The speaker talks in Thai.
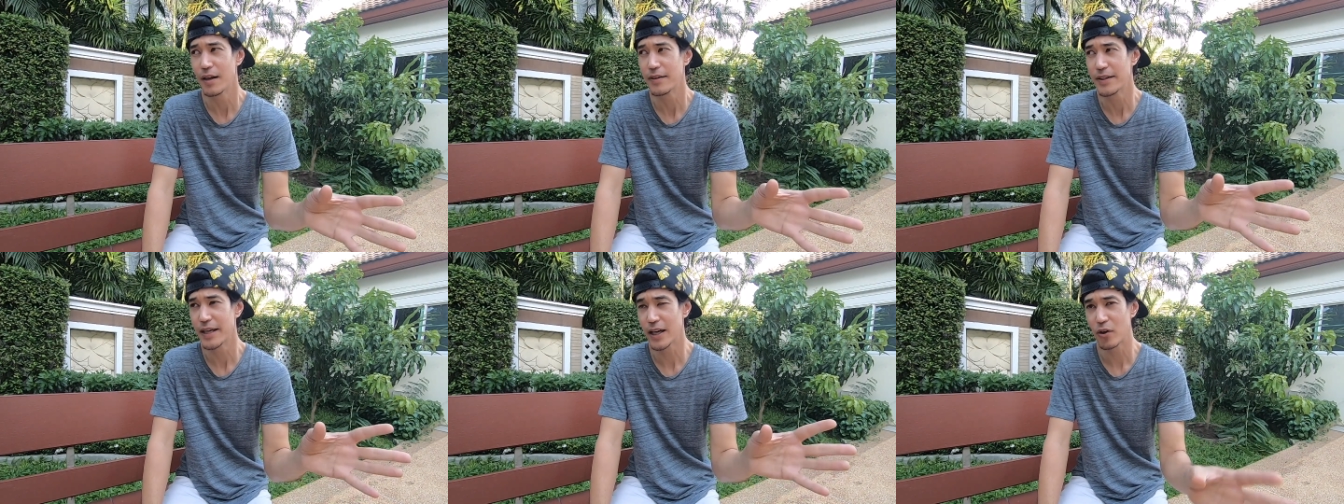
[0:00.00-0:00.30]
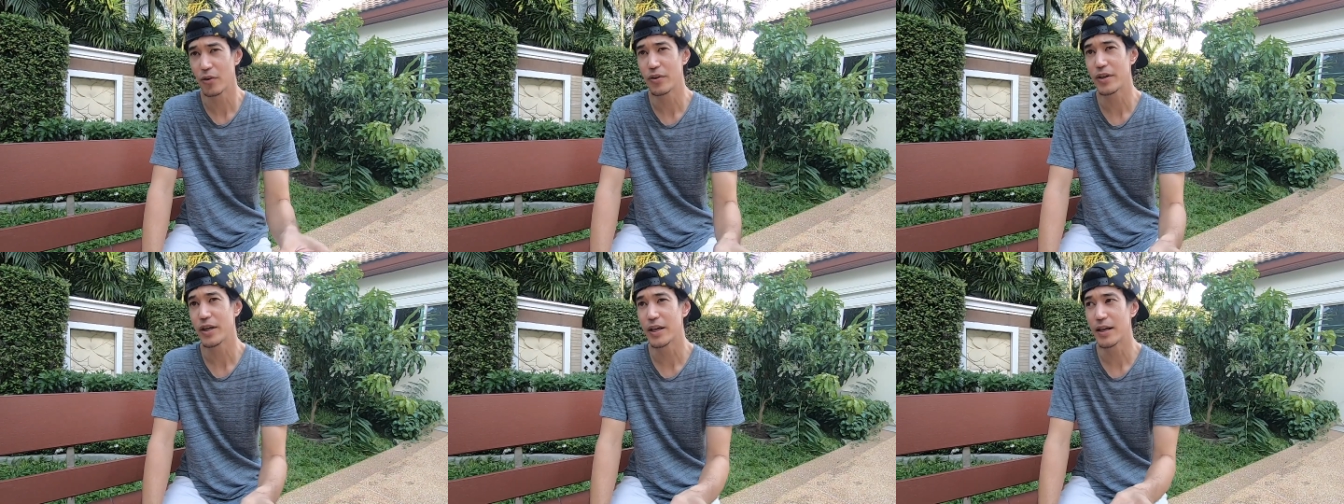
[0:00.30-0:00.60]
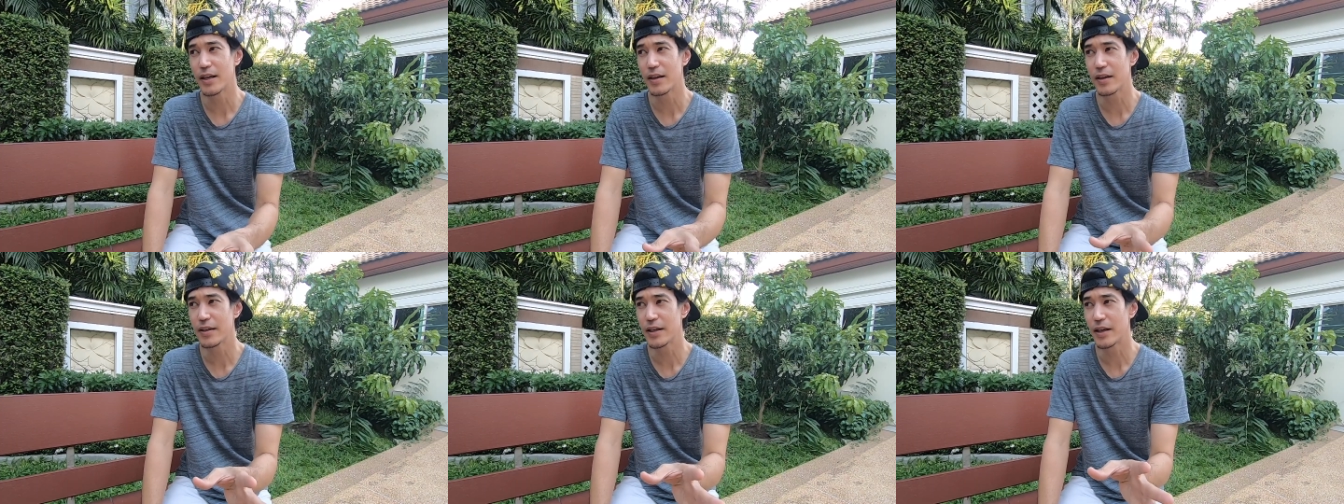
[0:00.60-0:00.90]
เทคโนโลยีใน
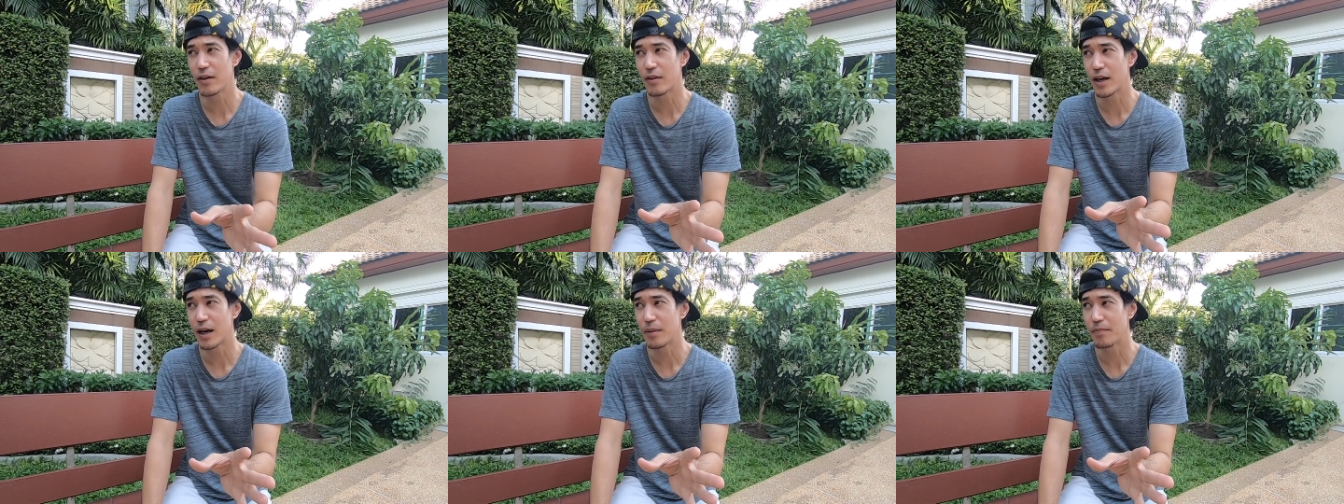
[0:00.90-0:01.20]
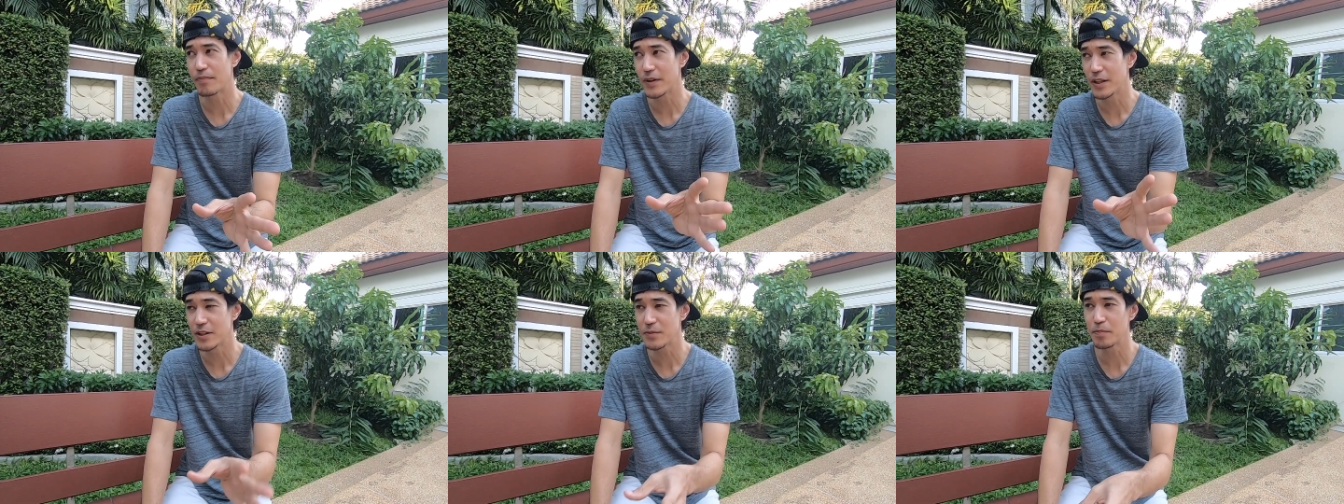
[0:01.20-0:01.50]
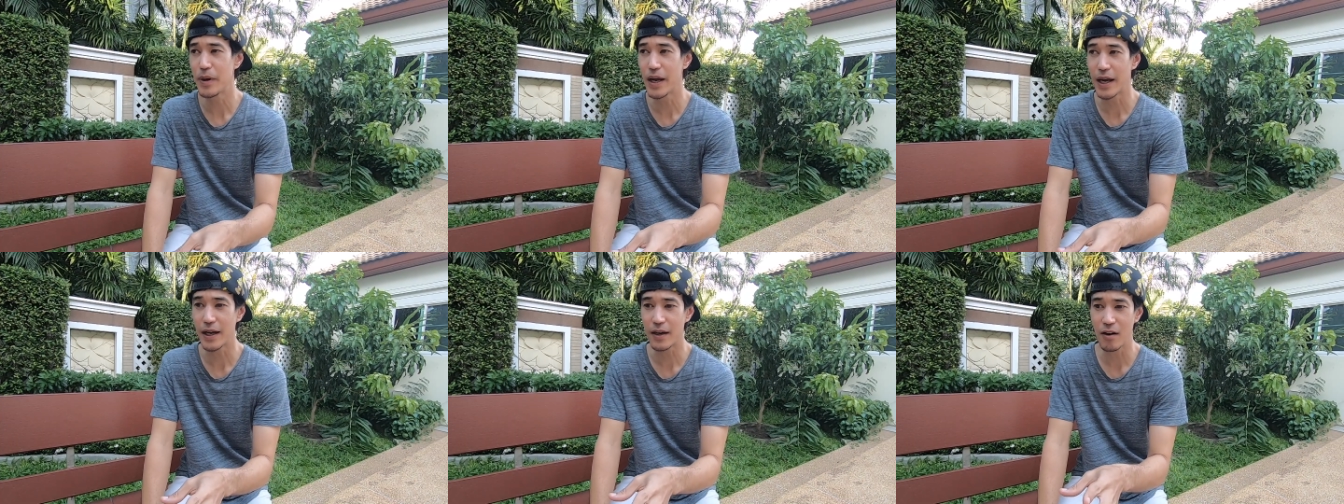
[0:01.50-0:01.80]
เรื่องเกี่ยวกับดิสเบ
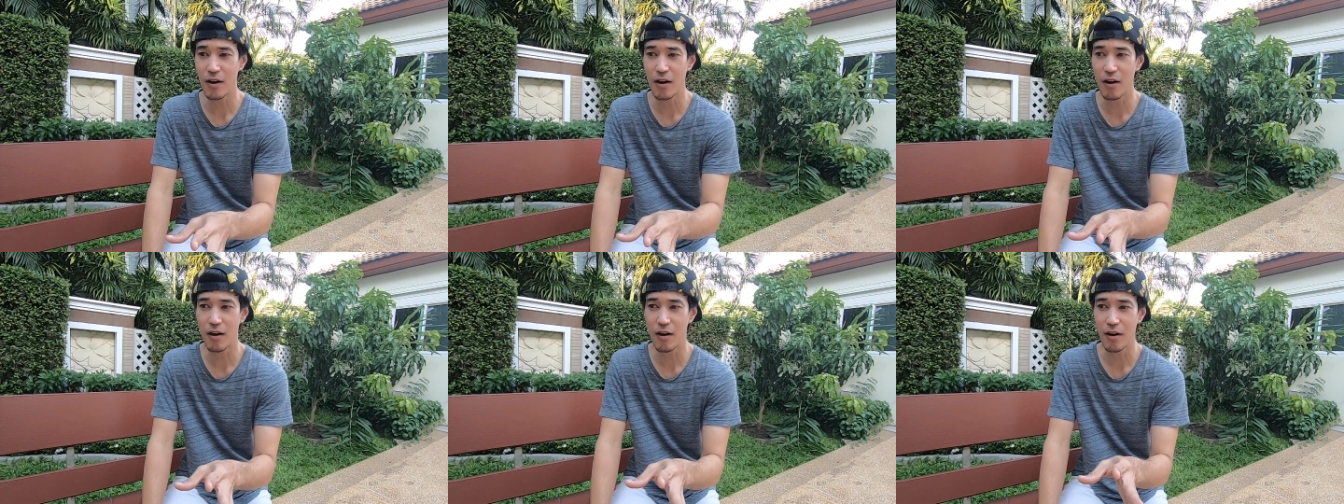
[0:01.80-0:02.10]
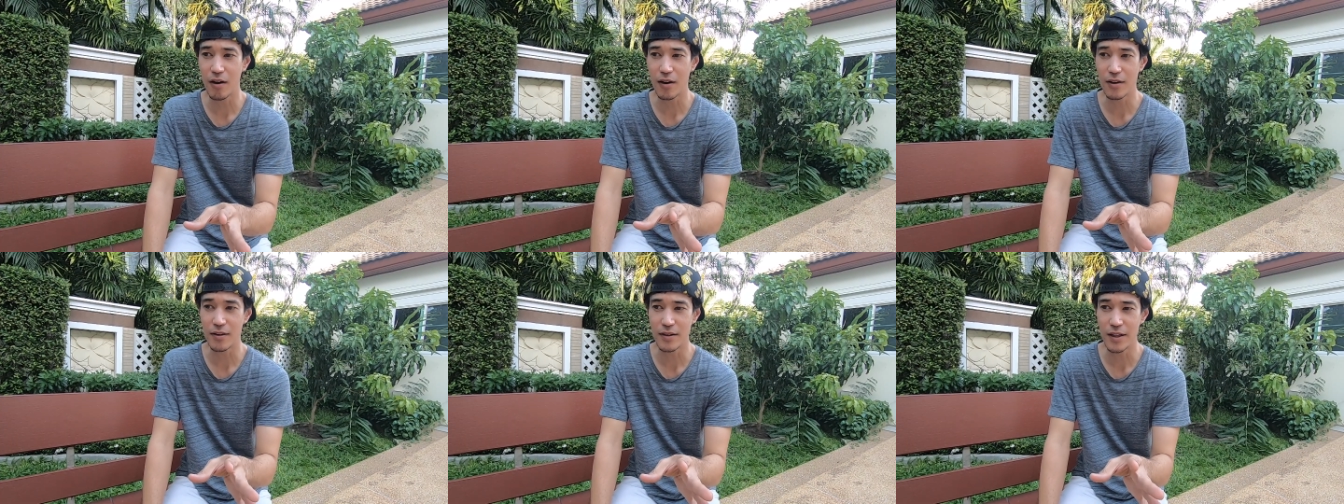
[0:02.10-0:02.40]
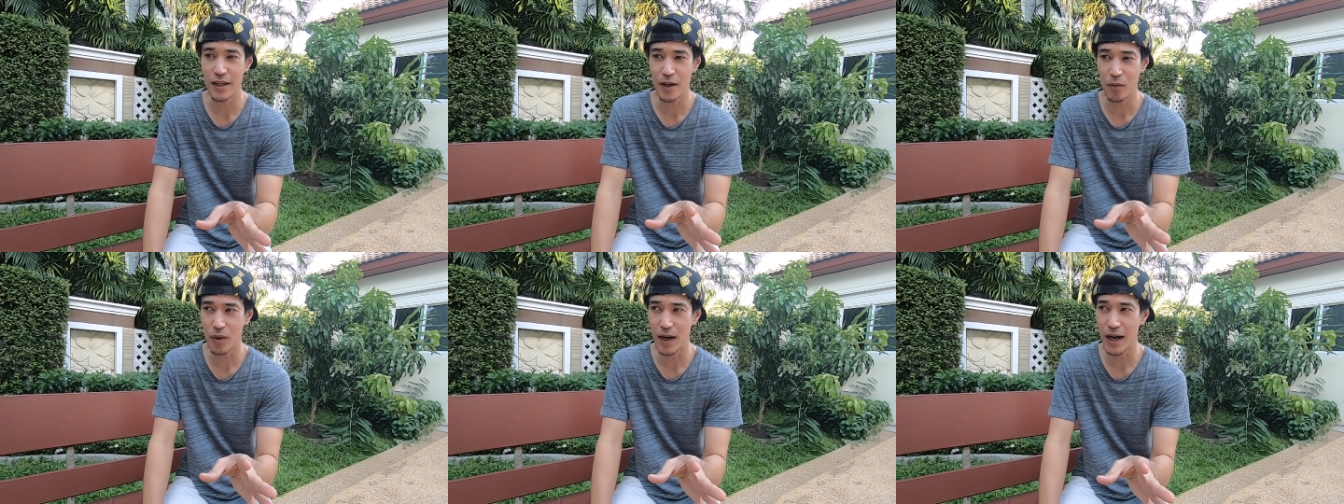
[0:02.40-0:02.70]
รกก็ เรีย
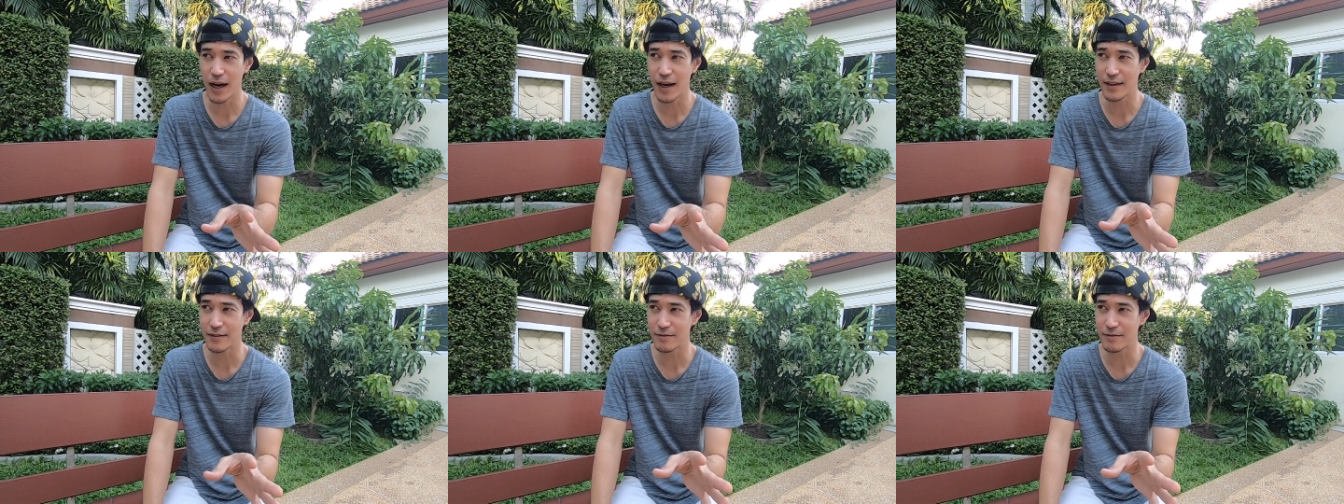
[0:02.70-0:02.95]
กได้ว่า